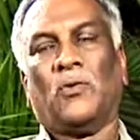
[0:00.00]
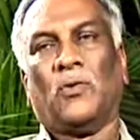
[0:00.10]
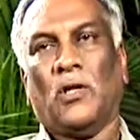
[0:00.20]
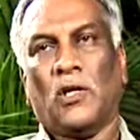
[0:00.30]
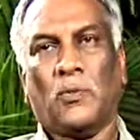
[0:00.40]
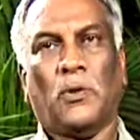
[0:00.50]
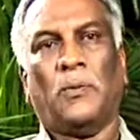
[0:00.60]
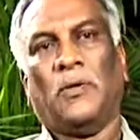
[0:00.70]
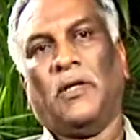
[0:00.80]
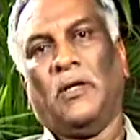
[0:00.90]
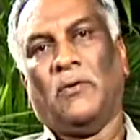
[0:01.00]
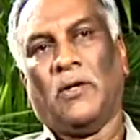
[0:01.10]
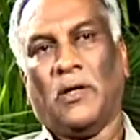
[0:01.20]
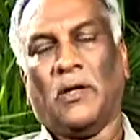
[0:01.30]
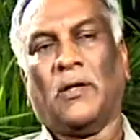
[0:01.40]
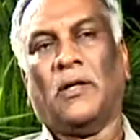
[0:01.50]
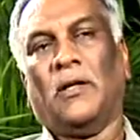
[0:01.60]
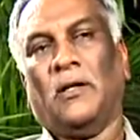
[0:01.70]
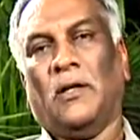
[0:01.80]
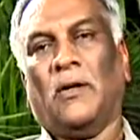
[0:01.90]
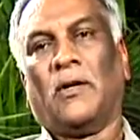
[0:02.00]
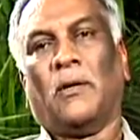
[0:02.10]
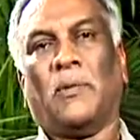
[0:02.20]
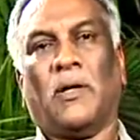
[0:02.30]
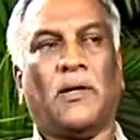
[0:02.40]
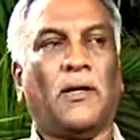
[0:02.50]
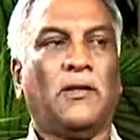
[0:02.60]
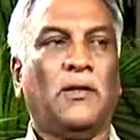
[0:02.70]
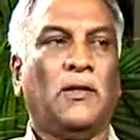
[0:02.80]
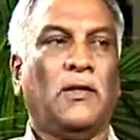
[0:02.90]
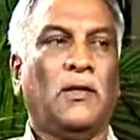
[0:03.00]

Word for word: సురేష్ బాబు కానీ వెంకట్ కానీ వీళ్ళు ఎవరన్నా మాట్లాడితే